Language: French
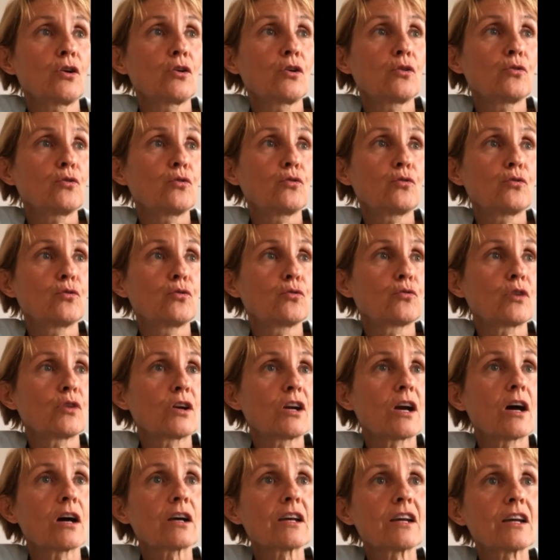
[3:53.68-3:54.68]

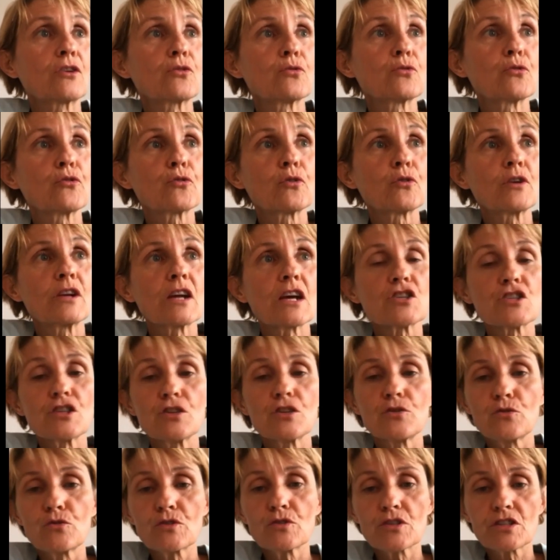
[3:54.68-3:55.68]
voilà, quelques
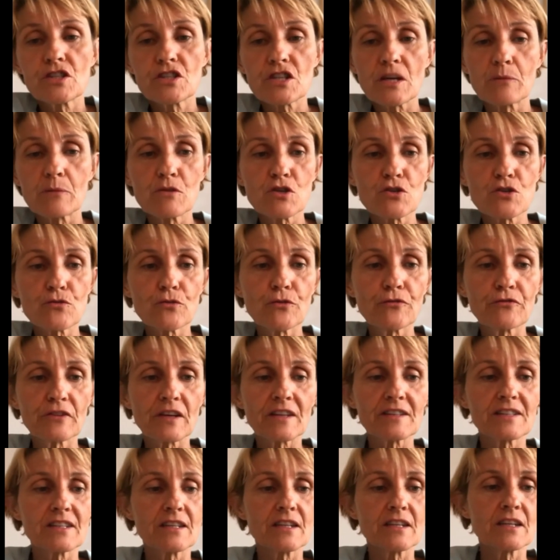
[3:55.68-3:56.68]
oléagineux si jamais je veux
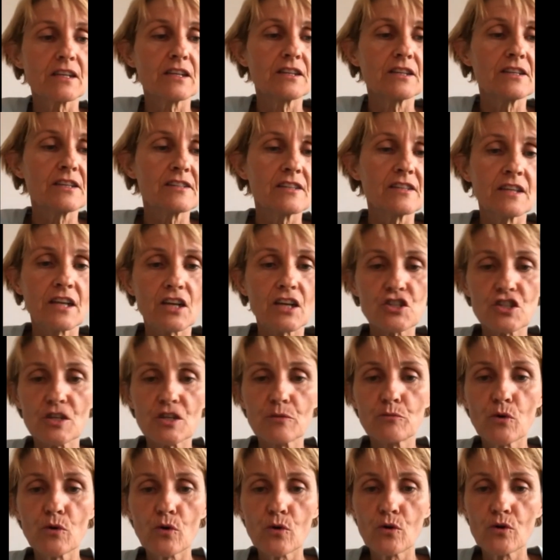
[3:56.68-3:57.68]
faire des, des energy
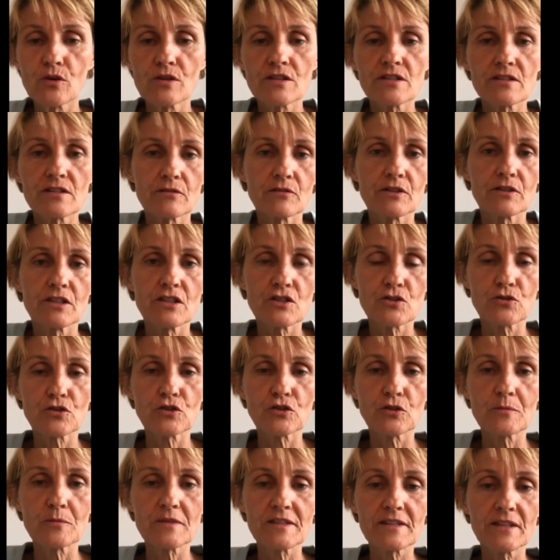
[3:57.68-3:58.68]
balls, des choses
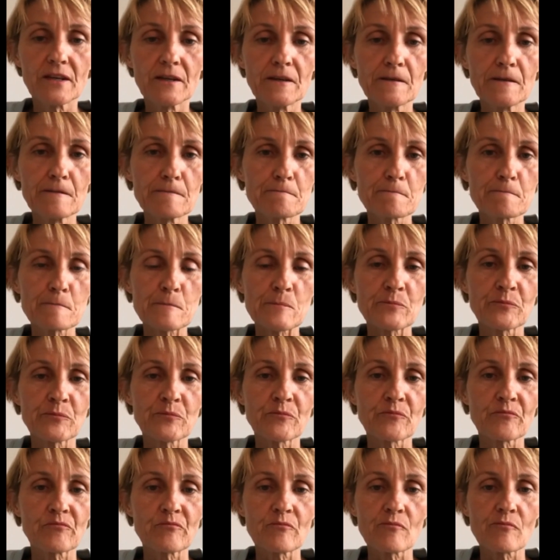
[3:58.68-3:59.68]
comme ça.
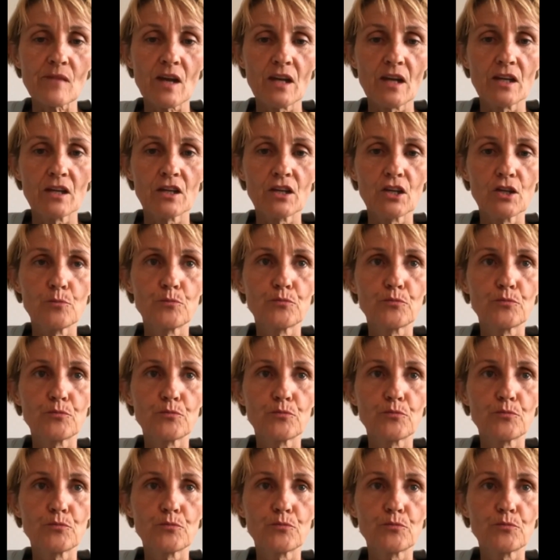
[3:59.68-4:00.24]
Et